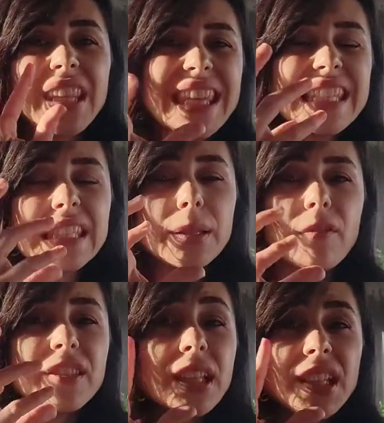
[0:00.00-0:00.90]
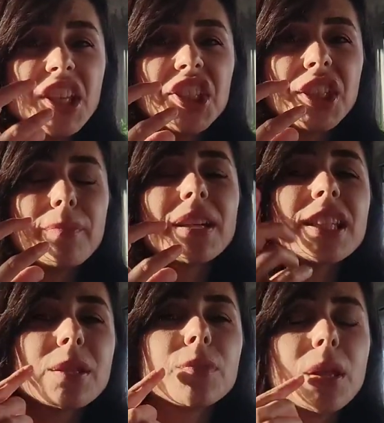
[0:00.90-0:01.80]
değiştirme, vida değiştirme
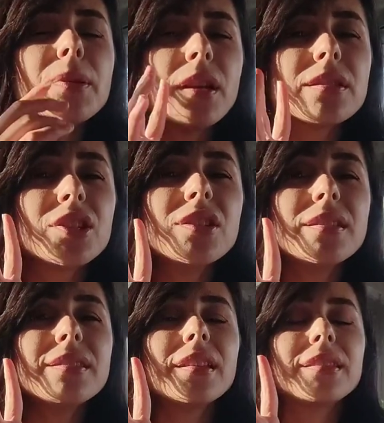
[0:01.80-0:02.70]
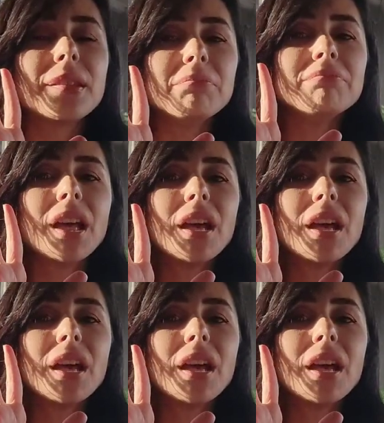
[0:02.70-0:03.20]
kısmında biraz acı hissettim.